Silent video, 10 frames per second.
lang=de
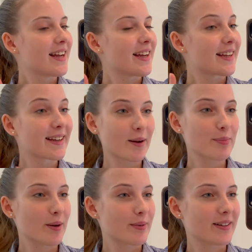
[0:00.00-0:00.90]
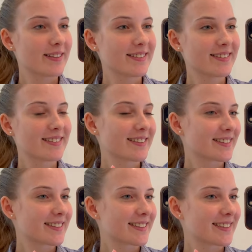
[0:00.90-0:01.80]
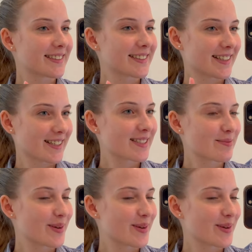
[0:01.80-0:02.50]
Ich habe aber jetzt